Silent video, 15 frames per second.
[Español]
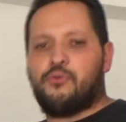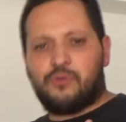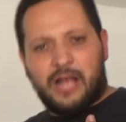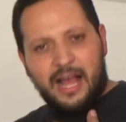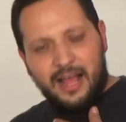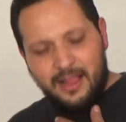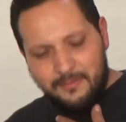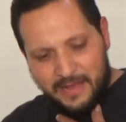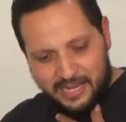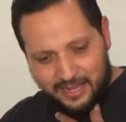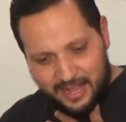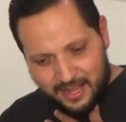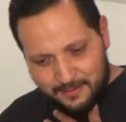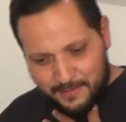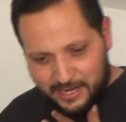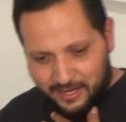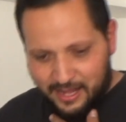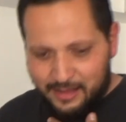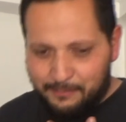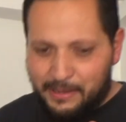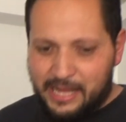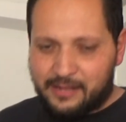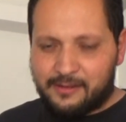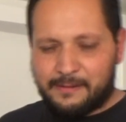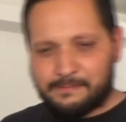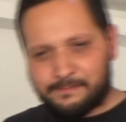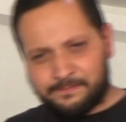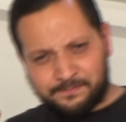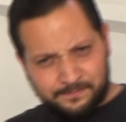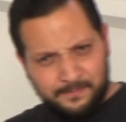Calma, calma, calma.
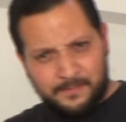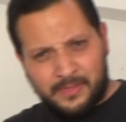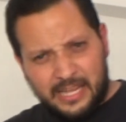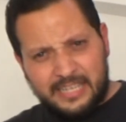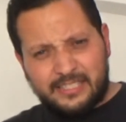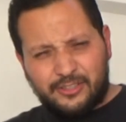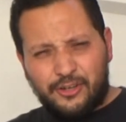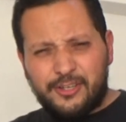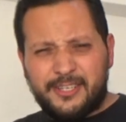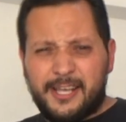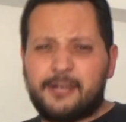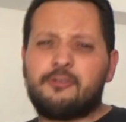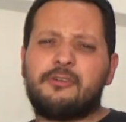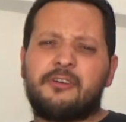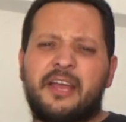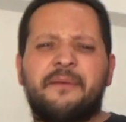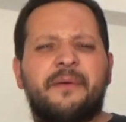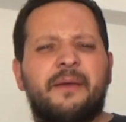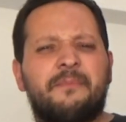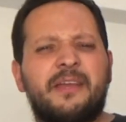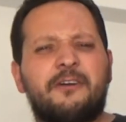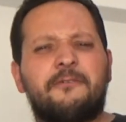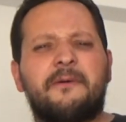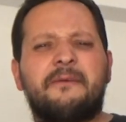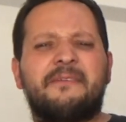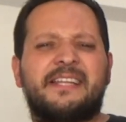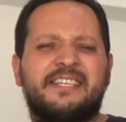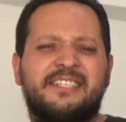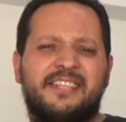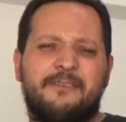Estoy seguro que mi amigo va a
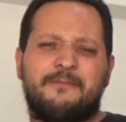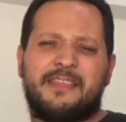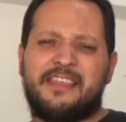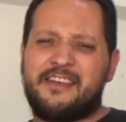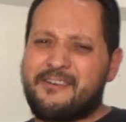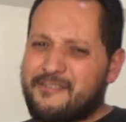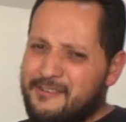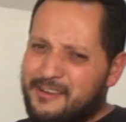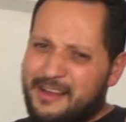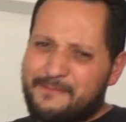ver este video.